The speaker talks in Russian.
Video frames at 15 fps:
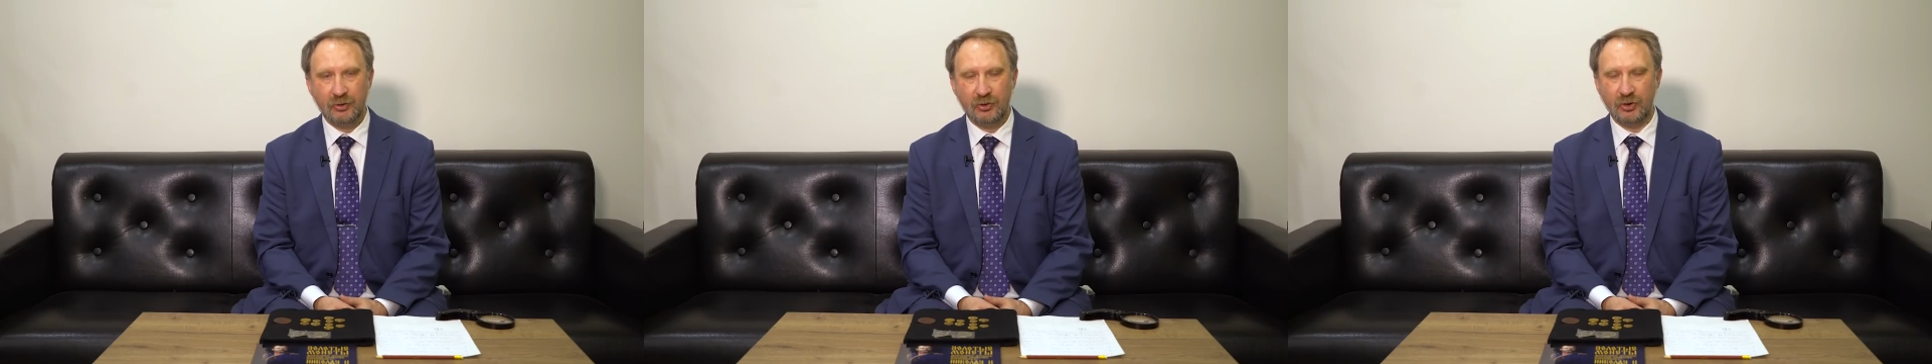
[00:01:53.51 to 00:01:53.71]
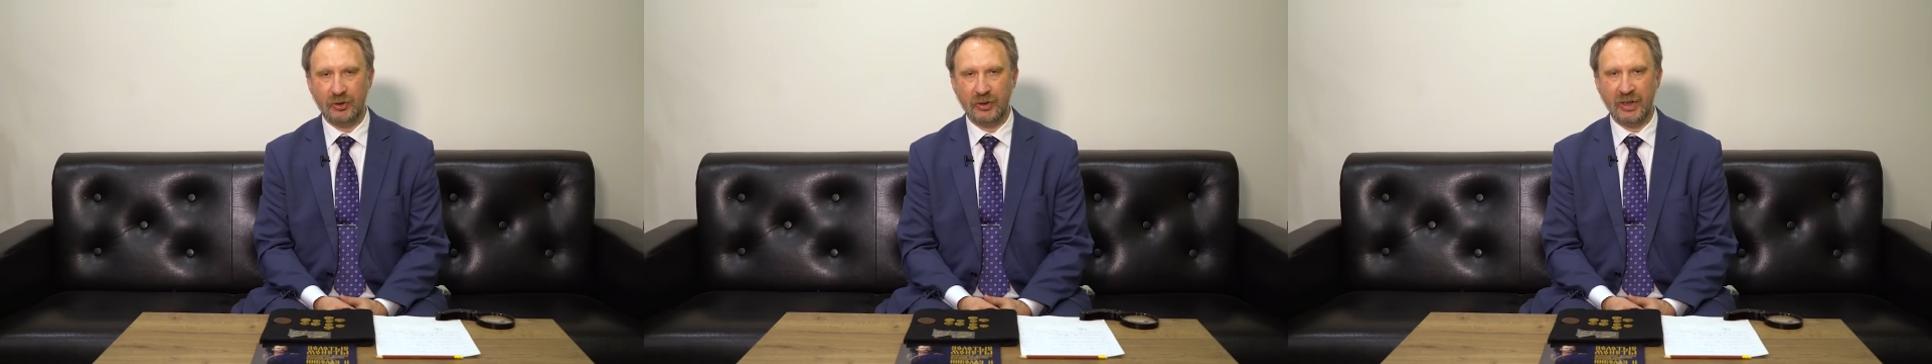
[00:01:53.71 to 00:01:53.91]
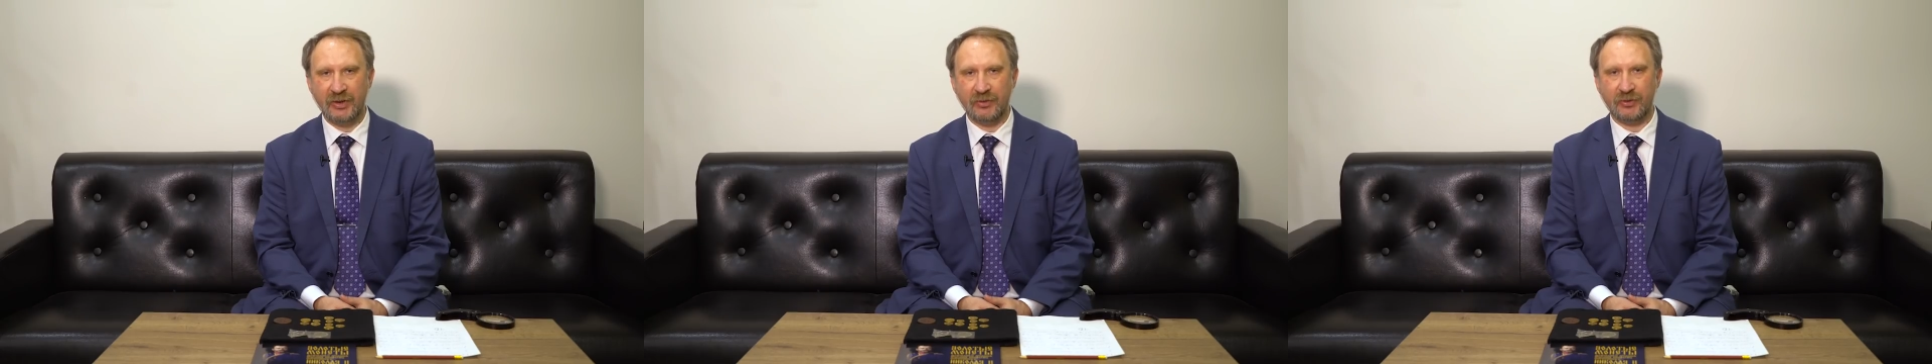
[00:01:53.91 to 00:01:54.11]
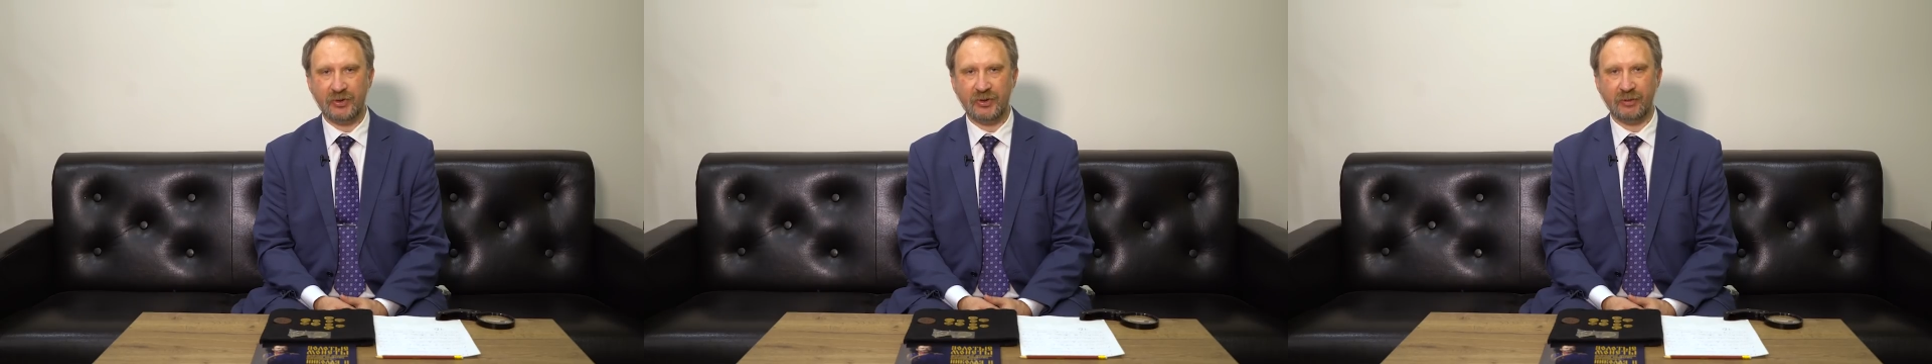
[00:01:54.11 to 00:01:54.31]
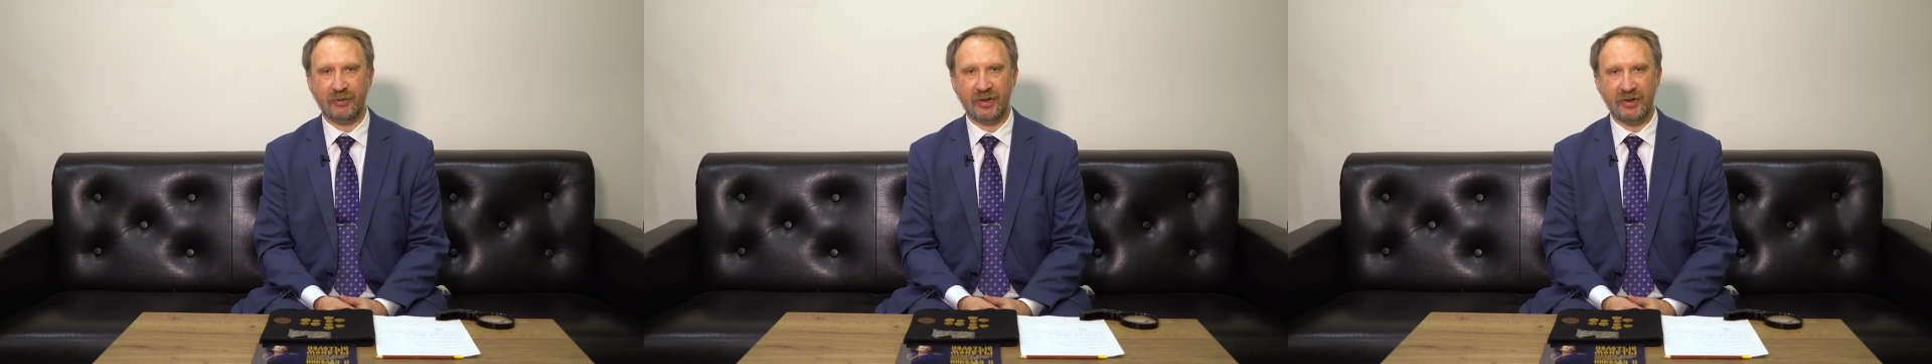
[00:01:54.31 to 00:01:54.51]

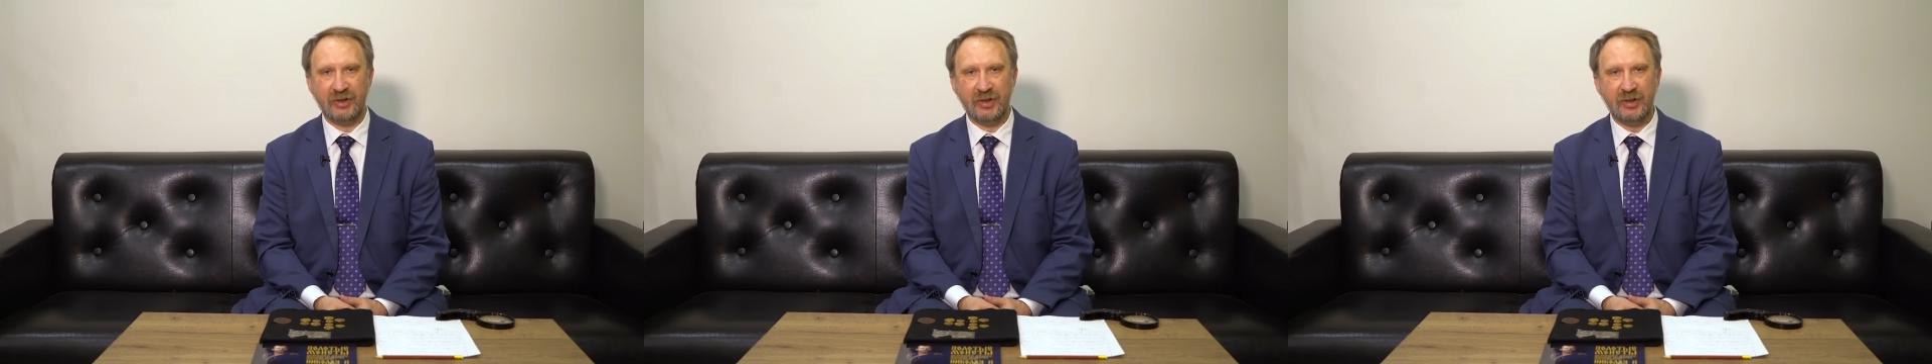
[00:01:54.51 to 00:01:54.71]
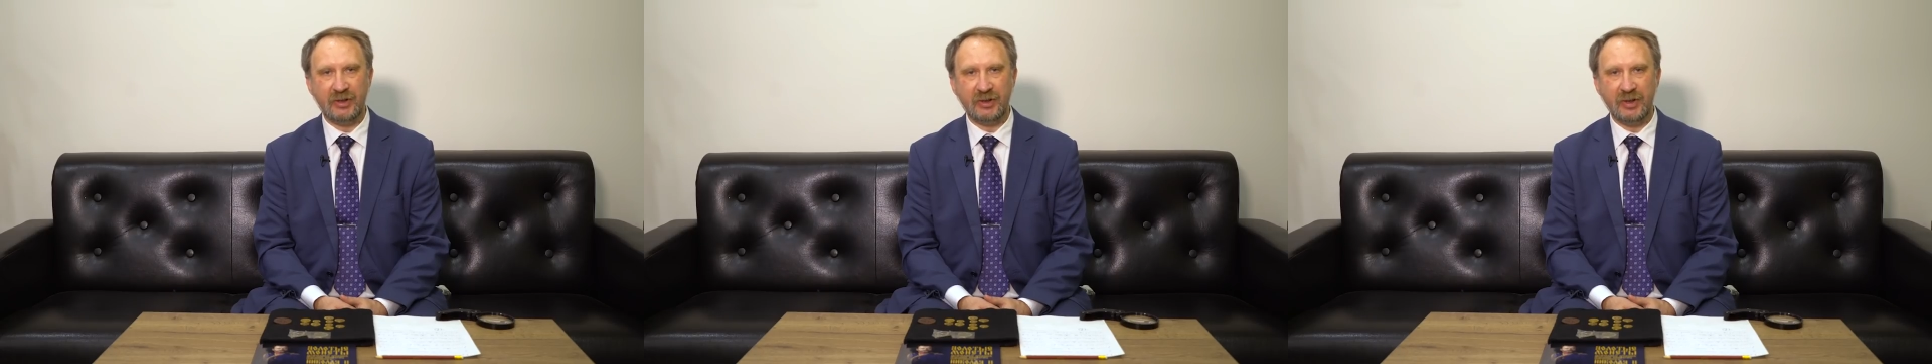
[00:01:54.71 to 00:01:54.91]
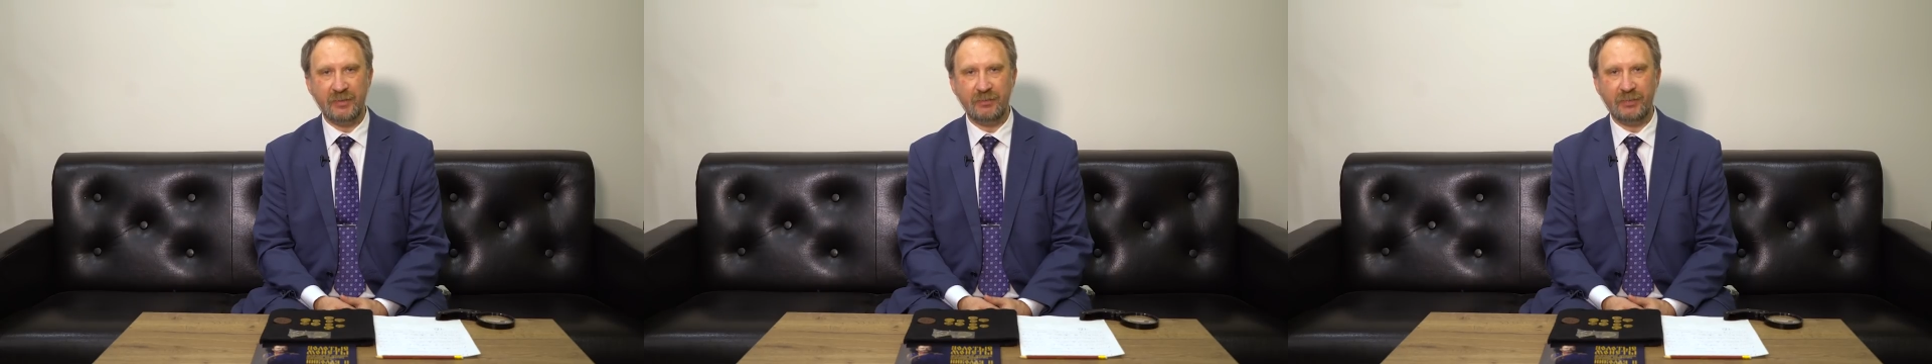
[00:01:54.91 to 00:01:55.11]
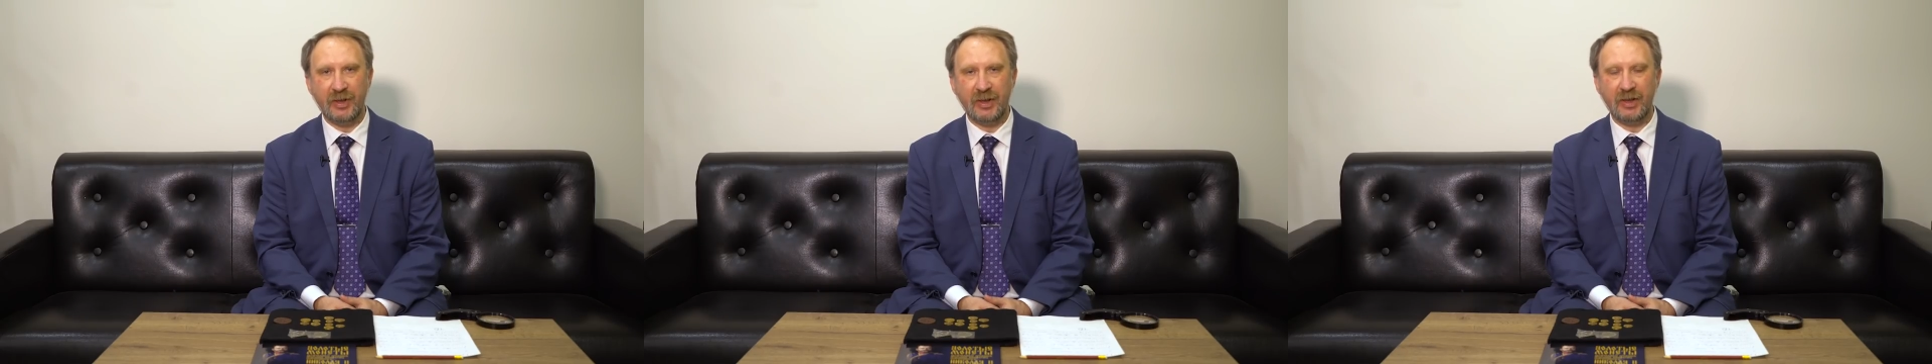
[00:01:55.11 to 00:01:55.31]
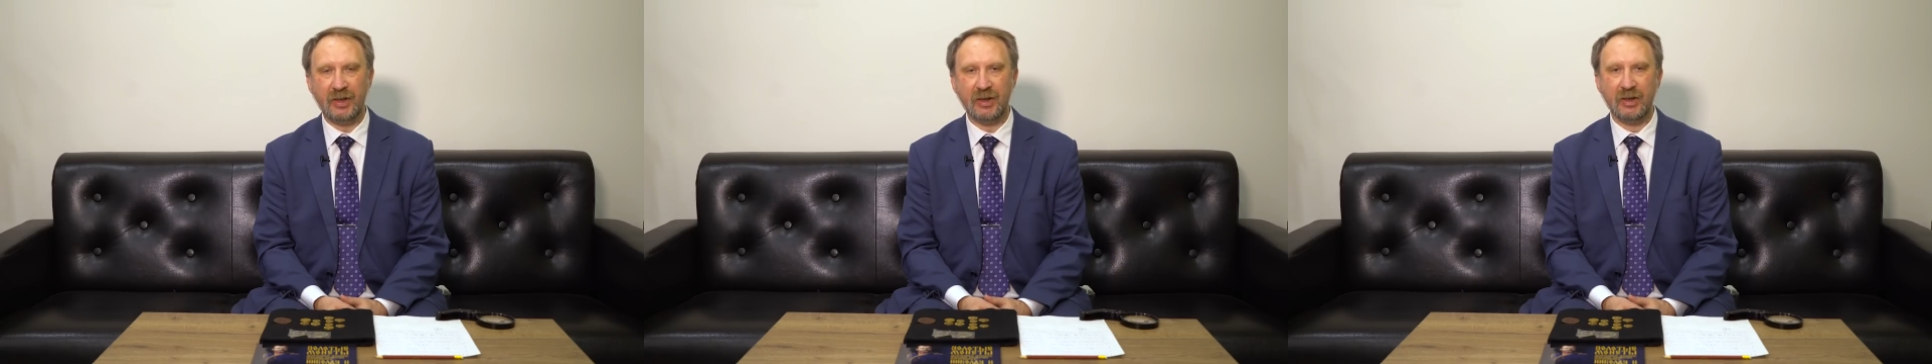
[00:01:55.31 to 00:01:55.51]
чеканившийся в Российской
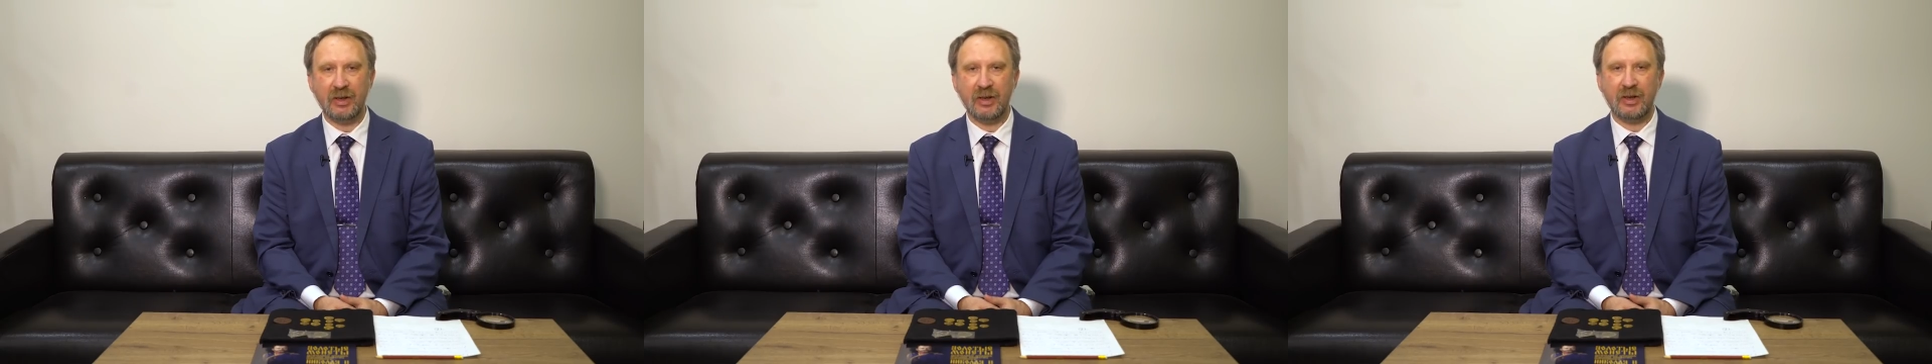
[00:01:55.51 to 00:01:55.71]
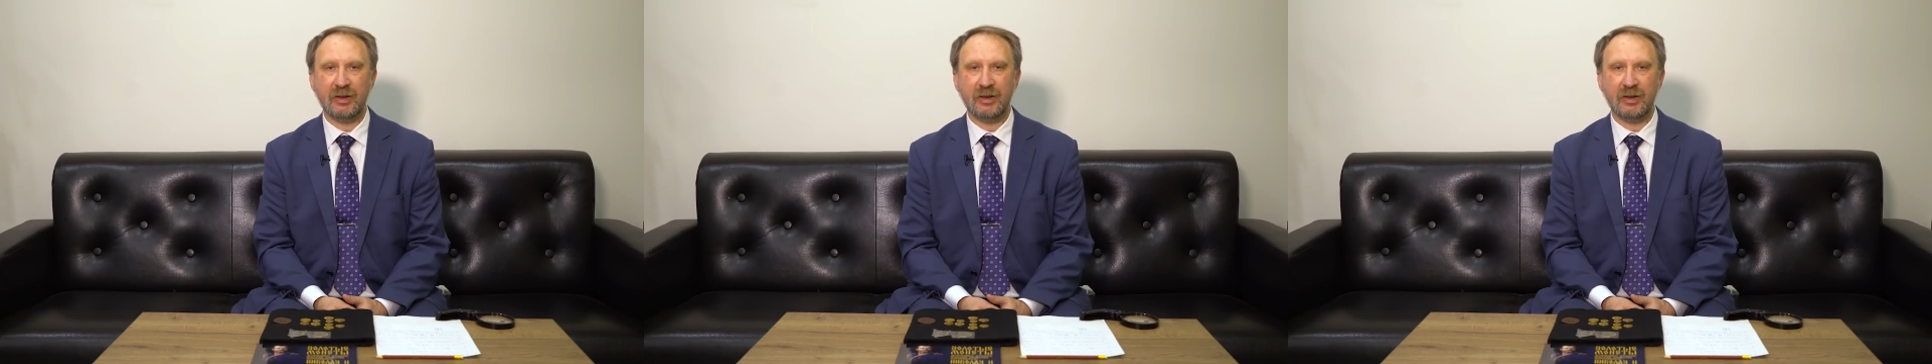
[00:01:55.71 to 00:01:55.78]
империи